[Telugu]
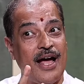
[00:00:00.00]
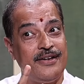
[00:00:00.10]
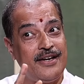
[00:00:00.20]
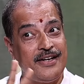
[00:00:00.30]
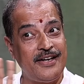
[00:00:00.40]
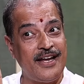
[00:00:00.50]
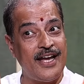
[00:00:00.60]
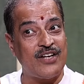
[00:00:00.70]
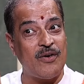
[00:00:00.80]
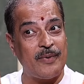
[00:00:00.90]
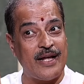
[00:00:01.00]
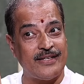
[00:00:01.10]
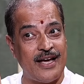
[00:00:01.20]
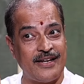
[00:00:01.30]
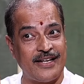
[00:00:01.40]
అన్నింటికీ ఎక్కువ
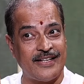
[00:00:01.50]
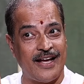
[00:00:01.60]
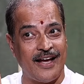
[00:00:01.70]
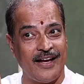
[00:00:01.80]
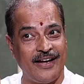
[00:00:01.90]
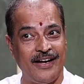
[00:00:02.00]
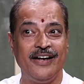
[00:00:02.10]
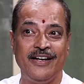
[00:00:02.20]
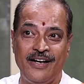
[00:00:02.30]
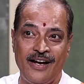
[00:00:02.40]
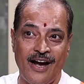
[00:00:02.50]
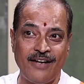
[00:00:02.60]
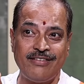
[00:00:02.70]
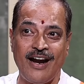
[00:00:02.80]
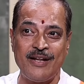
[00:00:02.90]
ప్రాధాన్యత
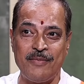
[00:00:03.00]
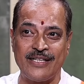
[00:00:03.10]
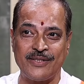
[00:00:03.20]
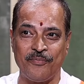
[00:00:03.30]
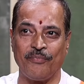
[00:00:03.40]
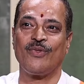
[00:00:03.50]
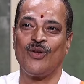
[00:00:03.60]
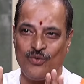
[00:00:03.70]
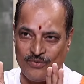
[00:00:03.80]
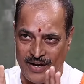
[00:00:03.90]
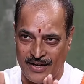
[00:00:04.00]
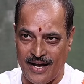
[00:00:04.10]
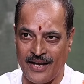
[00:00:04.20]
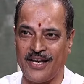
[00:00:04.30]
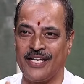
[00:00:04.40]
ఆషాఢ మాసం
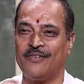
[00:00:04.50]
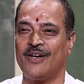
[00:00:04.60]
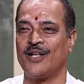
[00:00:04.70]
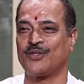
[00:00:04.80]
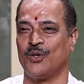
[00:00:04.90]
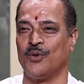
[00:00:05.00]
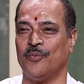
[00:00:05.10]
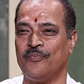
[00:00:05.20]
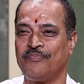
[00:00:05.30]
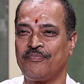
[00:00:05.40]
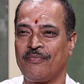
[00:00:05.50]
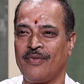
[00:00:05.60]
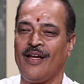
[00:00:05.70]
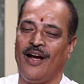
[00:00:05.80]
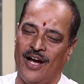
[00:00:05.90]
వారాహి నవరాత్రులు
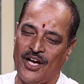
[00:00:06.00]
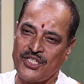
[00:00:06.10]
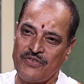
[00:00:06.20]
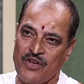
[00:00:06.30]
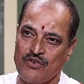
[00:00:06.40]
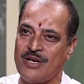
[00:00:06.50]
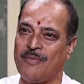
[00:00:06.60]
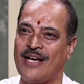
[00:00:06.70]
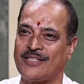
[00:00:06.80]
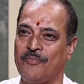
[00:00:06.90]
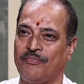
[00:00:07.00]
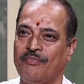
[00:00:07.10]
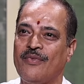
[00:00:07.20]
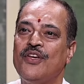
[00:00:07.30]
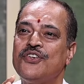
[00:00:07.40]
ఆశ్వయుజ మాసం
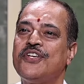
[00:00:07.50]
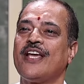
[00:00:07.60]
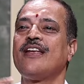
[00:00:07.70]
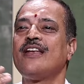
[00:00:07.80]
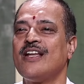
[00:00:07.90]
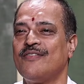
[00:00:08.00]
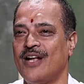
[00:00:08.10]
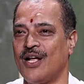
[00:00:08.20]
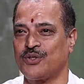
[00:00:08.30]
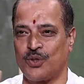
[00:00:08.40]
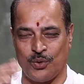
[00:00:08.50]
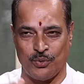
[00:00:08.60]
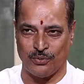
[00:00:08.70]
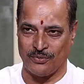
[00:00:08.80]
శరన్ నవరాత్రులు